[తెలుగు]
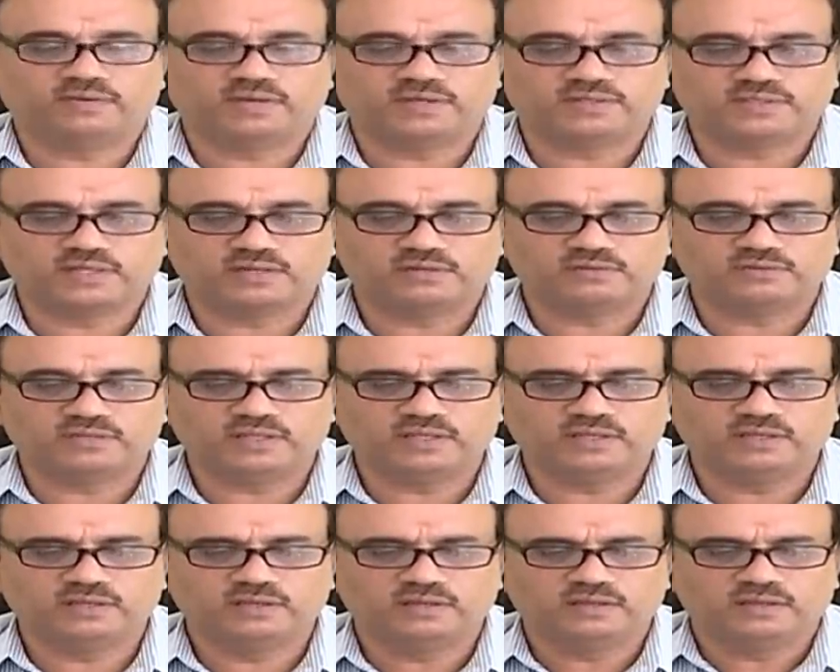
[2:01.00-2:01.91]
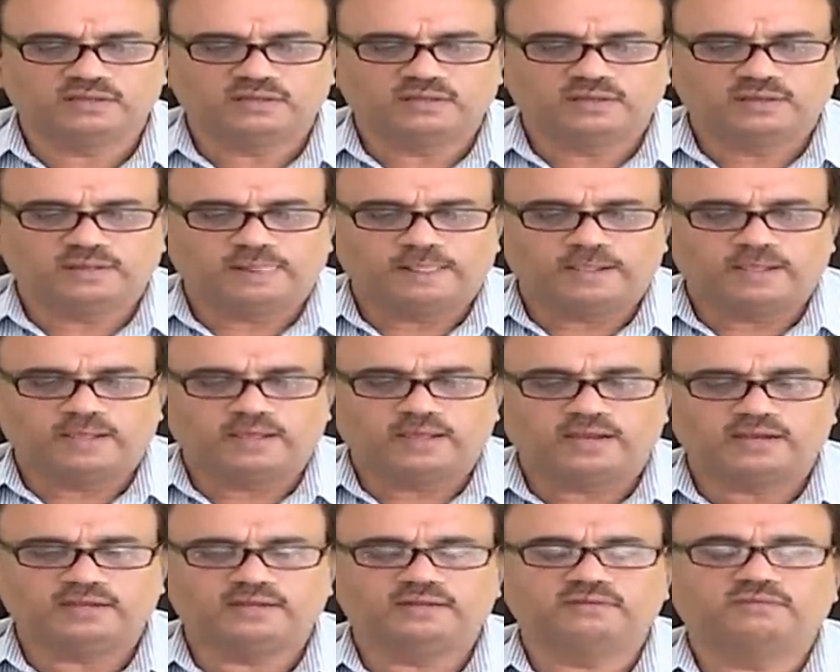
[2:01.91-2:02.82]
అవకాశాలు ఉంది
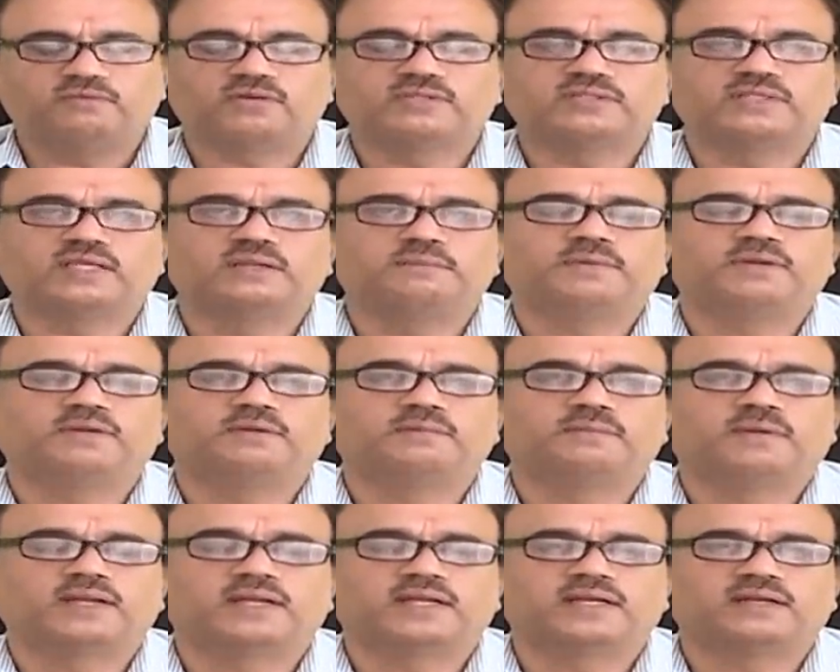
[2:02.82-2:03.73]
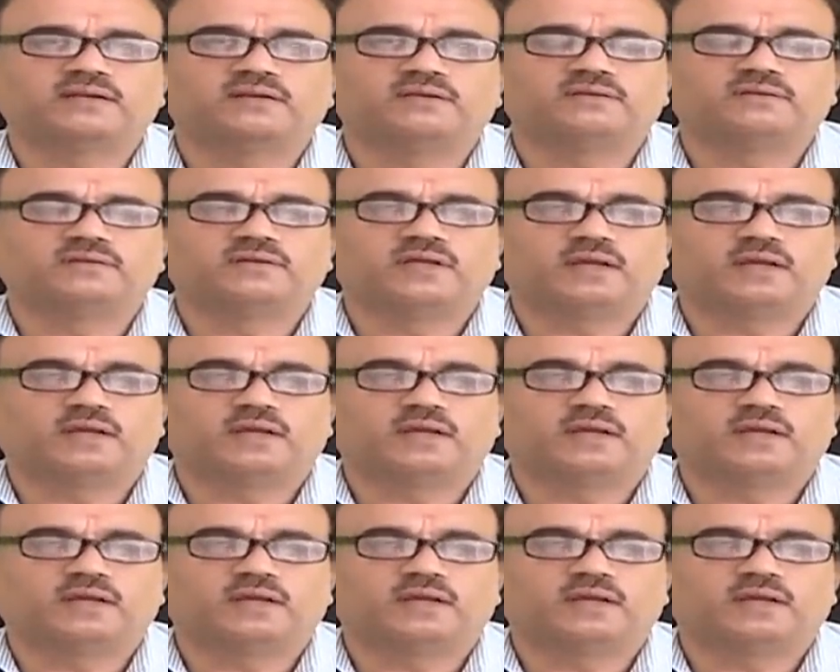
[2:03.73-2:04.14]
అండ్ ఒకసారి మనం మార్కెట్లో